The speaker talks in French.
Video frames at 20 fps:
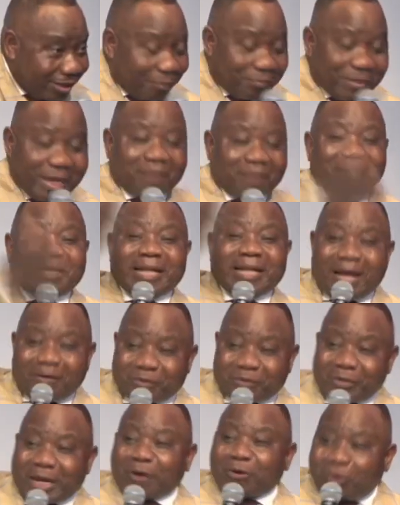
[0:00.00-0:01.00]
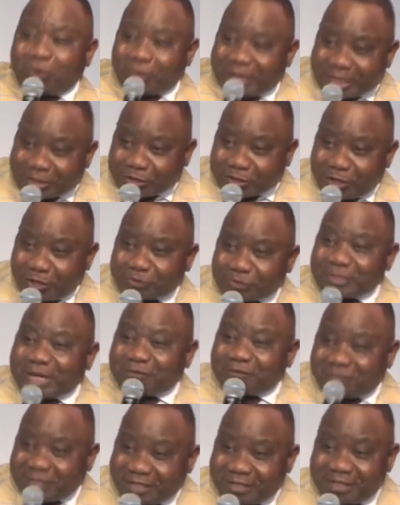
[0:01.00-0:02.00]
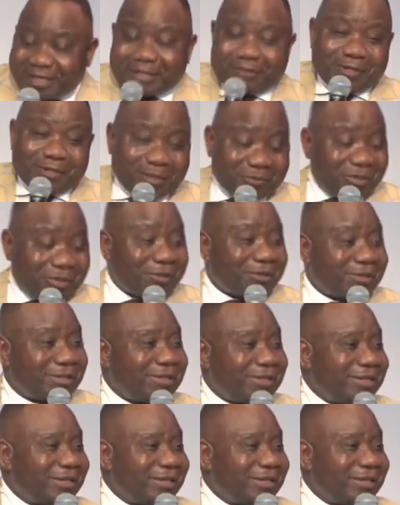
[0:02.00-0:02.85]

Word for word: et puis il y avait l'arbre de la connaissance de la vie et de la mort.